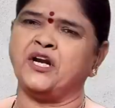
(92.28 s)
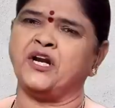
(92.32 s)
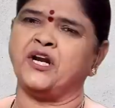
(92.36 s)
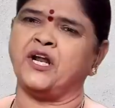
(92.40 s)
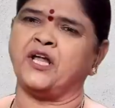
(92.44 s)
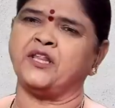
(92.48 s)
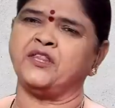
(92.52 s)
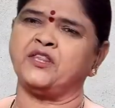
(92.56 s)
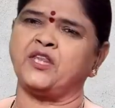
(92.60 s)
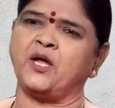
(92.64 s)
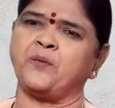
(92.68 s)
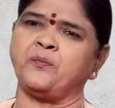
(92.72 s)

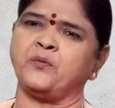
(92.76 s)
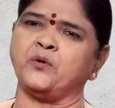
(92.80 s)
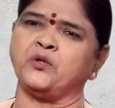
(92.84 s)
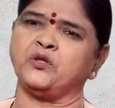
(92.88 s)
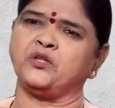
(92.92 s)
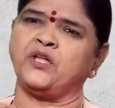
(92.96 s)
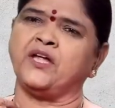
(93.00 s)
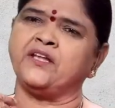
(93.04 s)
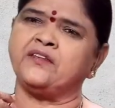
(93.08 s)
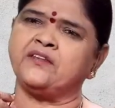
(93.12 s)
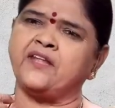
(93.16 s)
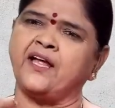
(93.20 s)
నిన్నంతా
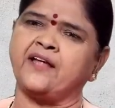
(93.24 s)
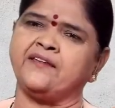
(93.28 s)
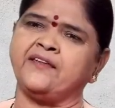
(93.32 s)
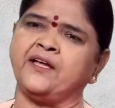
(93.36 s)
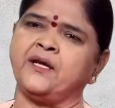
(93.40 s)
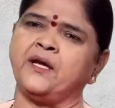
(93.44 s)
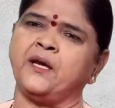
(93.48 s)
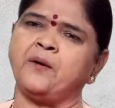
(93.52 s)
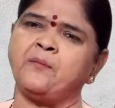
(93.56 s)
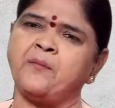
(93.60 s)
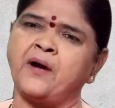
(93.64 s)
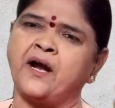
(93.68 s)
పొద్దంతా
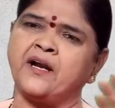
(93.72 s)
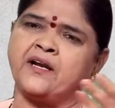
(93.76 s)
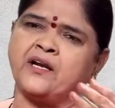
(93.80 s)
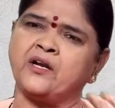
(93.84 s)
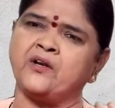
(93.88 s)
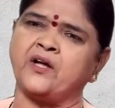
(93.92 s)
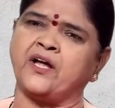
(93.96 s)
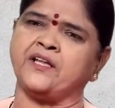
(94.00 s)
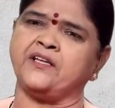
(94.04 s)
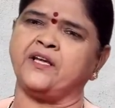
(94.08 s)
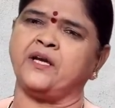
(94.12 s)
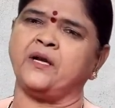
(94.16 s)
అదే
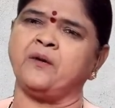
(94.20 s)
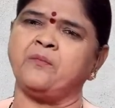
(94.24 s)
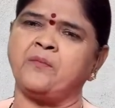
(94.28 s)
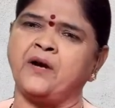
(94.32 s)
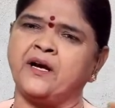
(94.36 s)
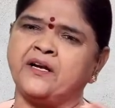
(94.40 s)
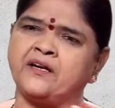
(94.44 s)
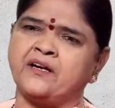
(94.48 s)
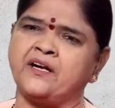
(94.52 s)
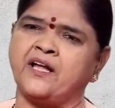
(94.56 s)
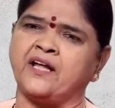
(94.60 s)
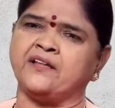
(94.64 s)
మాటలు అదే
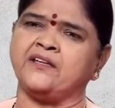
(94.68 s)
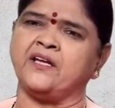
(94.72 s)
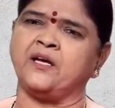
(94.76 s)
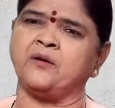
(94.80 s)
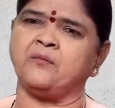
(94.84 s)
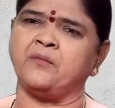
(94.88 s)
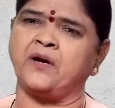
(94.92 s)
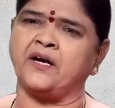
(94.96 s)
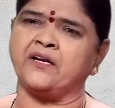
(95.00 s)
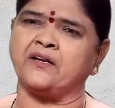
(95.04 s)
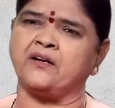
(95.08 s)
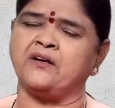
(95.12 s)
మాటలు అదే
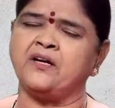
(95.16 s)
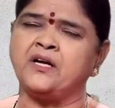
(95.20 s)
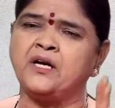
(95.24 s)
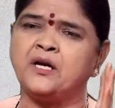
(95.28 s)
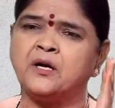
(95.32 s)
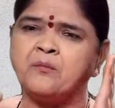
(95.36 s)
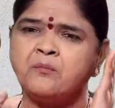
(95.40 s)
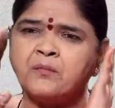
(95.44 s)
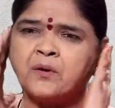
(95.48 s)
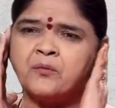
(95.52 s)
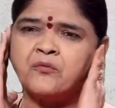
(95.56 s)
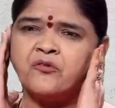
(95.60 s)
మాటలు
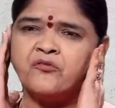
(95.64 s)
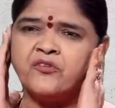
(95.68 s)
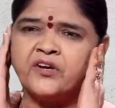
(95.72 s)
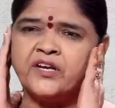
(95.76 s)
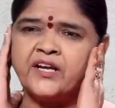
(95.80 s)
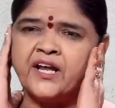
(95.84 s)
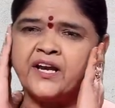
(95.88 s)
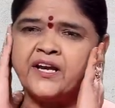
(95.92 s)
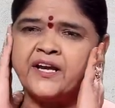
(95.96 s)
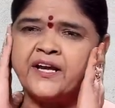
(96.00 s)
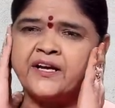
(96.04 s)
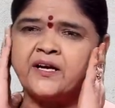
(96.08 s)
మేము
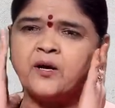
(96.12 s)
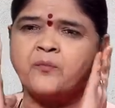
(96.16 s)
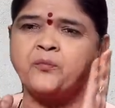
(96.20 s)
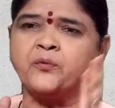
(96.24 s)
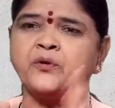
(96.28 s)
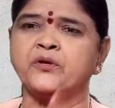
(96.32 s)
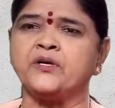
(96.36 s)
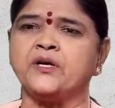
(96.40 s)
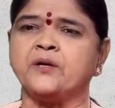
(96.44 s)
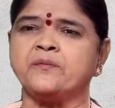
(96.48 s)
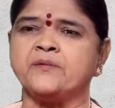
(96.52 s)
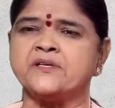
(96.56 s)

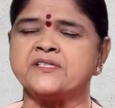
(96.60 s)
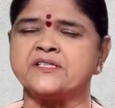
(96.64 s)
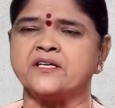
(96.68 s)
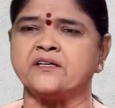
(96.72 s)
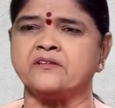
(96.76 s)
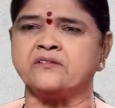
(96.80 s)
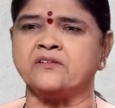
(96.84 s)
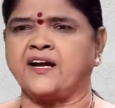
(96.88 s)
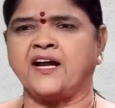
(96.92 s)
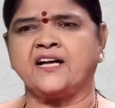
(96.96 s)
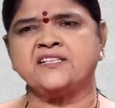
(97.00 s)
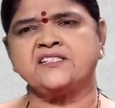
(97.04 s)
వినలేకపోయాం
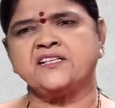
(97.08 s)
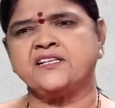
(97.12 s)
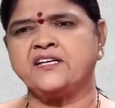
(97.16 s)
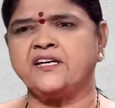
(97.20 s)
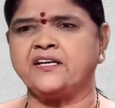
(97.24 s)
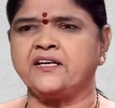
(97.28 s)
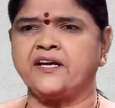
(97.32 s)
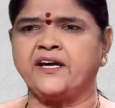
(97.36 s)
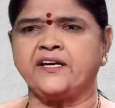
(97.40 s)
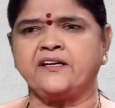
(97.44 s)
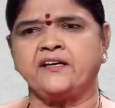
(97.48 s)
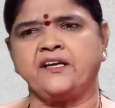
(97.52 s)
అసలు
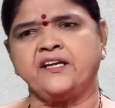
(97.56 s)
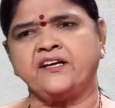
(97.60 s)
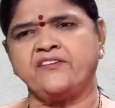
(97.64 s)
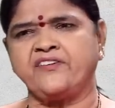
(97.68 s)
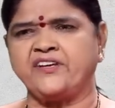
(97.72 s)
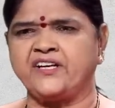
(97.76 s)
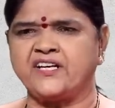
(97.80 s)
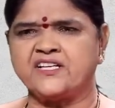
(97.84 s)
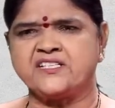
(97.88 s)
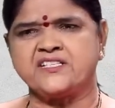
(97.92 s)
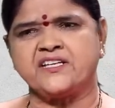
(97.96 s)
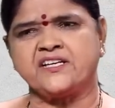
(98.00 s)
రాజకీయ నాయకులు
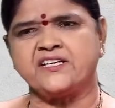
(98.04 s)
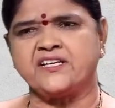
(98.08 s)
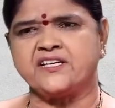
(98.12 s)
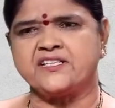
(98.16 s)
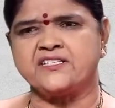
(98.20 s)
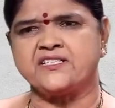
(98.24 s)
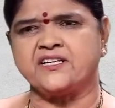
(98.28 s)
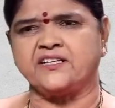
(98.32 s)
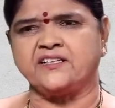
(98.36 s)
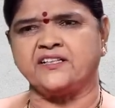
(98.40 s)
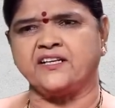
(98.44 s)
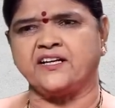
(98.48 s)
ఏమైనా
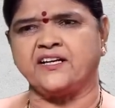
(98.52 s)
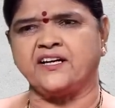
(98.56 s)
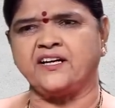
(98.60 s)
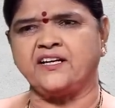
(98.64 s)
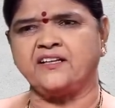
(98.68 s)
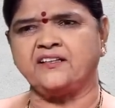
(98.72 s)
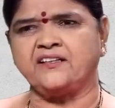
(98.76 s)
చేయొచ్చు అంటారా